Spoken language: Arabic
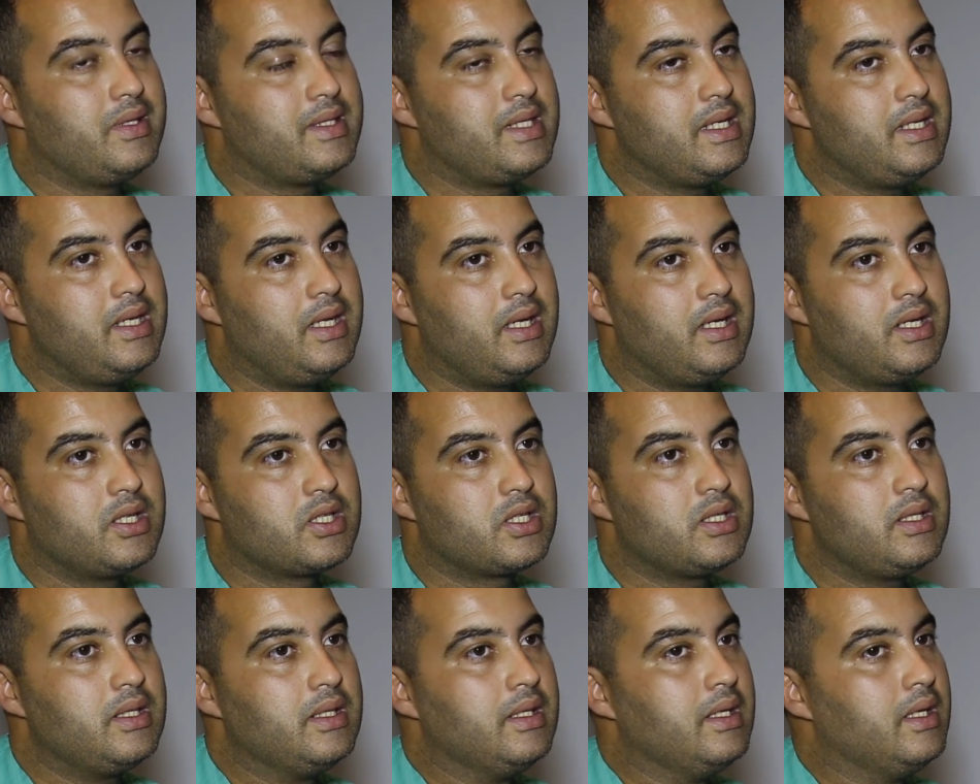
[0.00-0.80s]
ثاني آه،
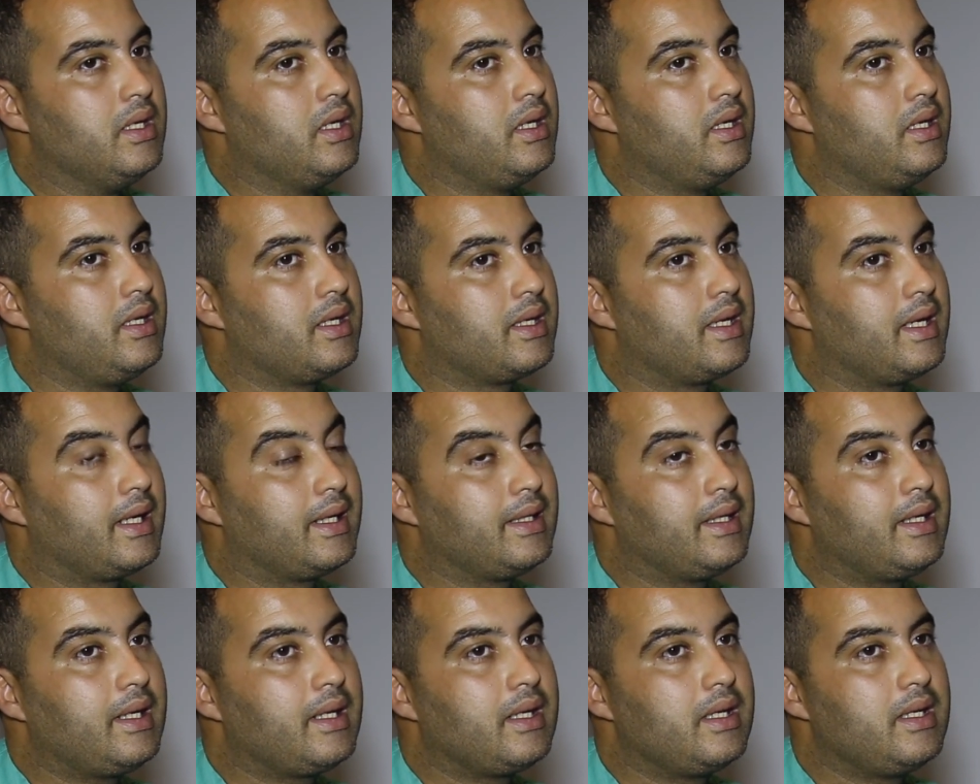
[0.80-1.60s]
حاجه
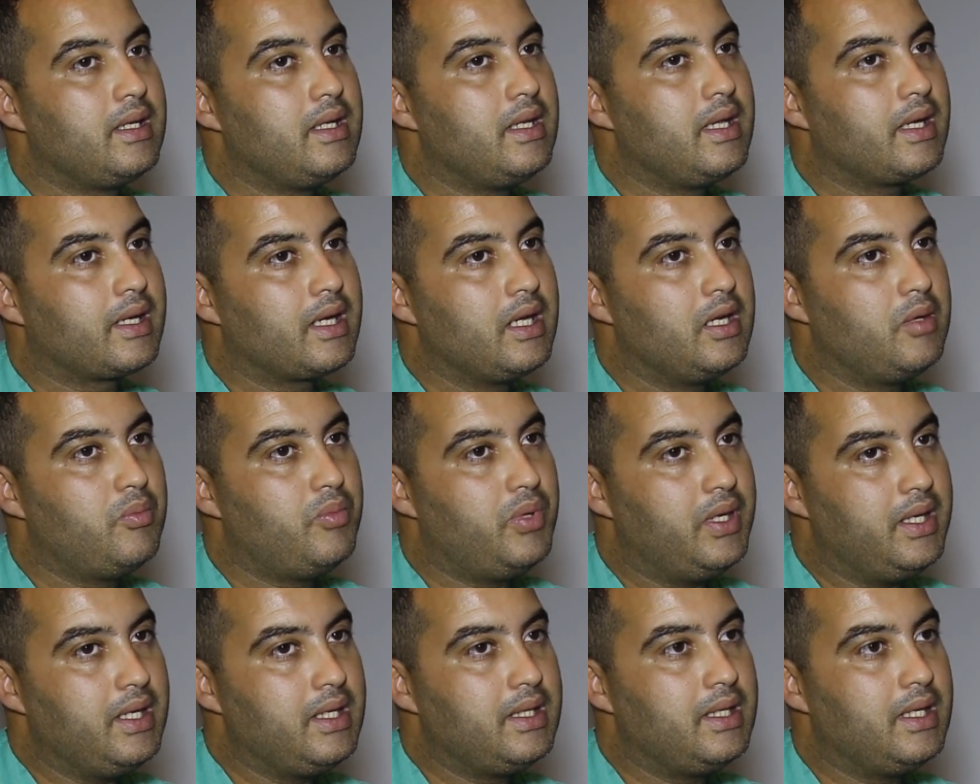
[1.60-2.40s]
كيقدر اذا كان
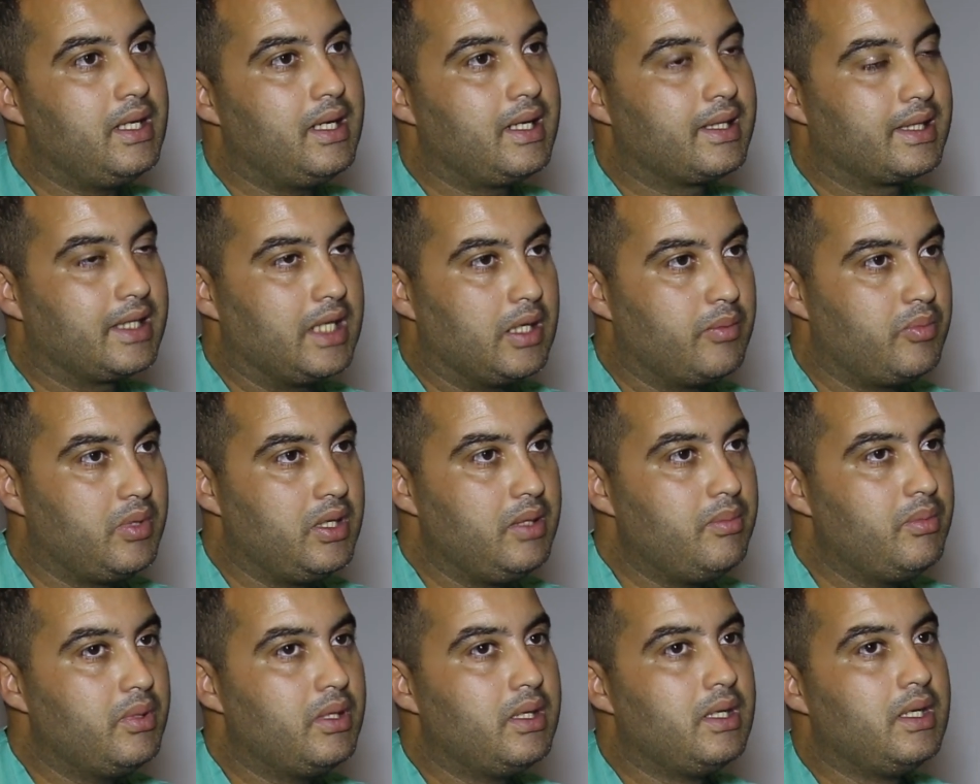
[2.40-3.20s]
بعيد على
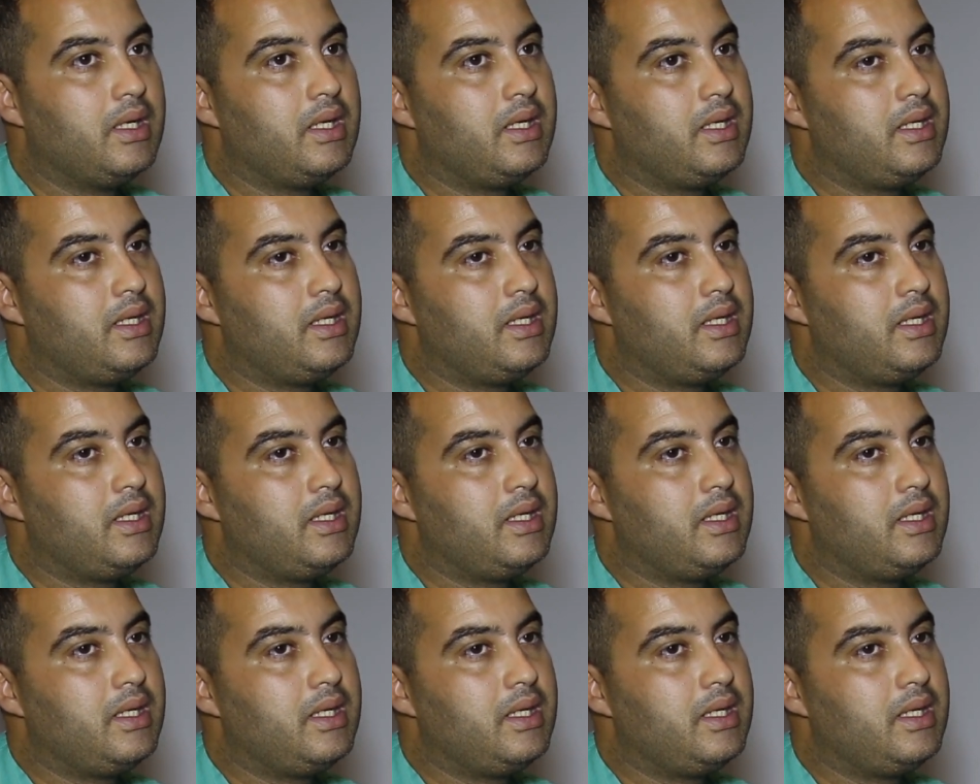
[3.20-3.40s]
الطبيب